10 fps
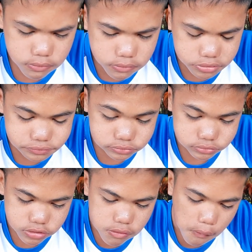uh, ah,
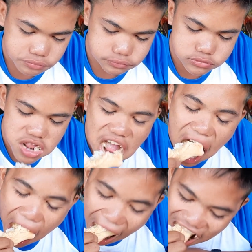Prox 6, Barangay
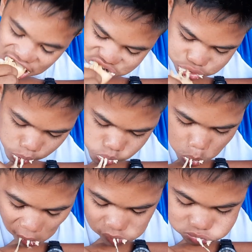Nabalian,
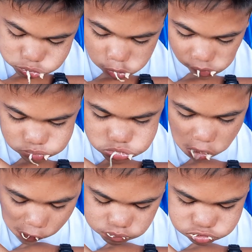Himamaylan City,
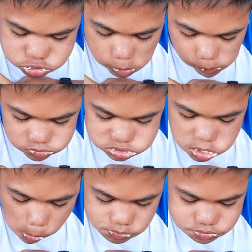Negros
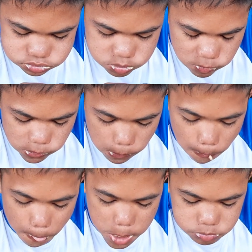Occidental,
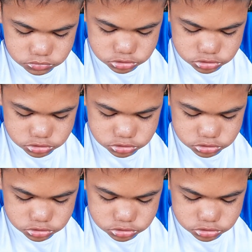Western